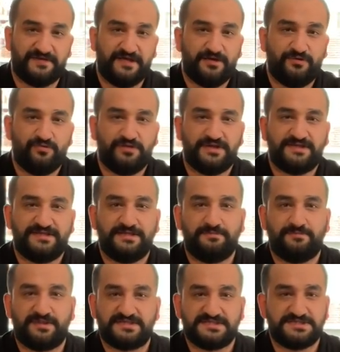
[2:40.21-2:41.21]
de
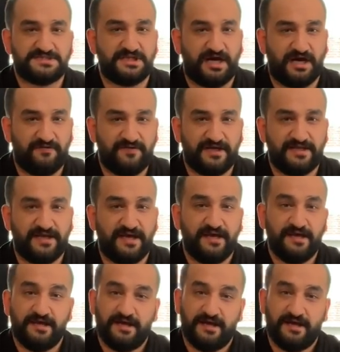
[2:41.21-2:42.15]
ürettiği basınçlı hava ile